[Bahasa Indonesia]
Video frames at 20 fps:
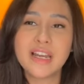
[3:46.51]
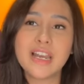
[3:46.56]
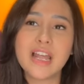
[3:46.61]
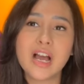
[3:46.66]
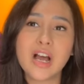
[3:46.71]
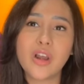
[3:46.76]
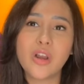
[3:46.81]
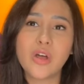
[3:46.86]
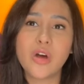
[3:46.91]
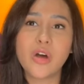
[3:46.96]

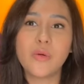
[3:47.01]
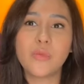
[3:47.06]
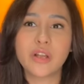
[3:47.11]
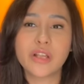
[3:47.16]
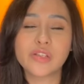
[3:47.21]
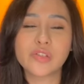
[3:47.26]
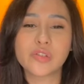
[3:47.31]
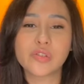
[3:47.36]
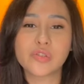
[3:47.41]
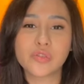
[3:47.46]
Nah, kalau
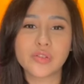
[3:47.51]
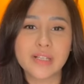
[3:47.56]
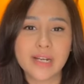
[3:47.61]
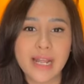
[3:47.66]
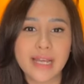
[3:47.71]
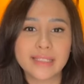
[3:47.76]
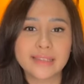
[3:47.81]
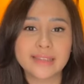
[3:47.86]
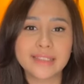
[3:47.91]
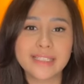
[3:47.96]
ngomongin susu
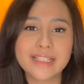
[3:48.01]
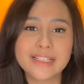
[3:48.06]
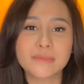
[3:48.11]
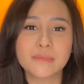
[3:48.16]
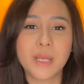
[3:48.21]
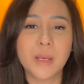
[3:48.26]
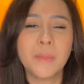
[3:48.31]
gratis,